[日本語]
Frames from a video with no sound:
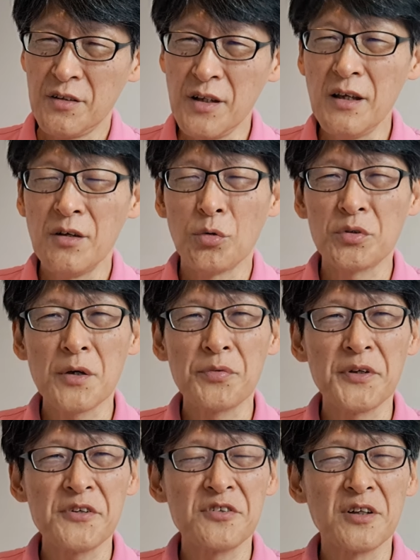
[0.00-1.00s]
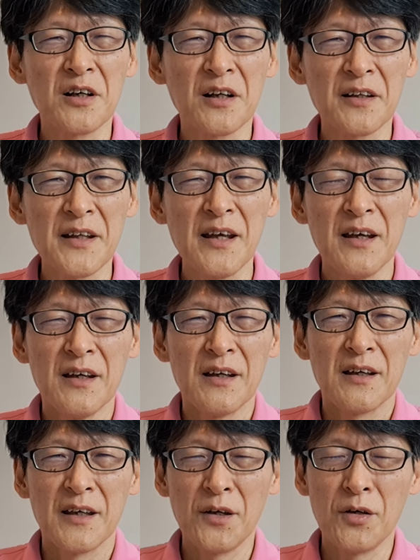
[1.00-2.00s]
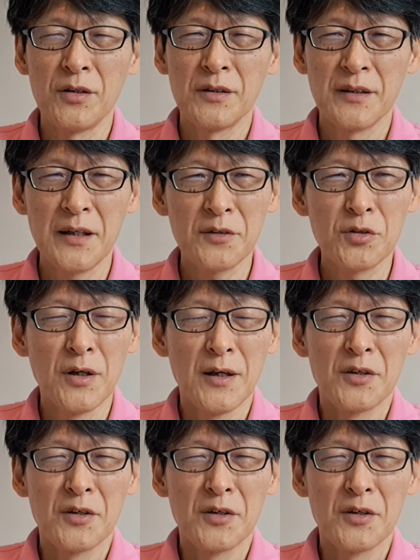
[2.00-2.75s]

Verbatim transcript: ね、お手振りしながらね、えね、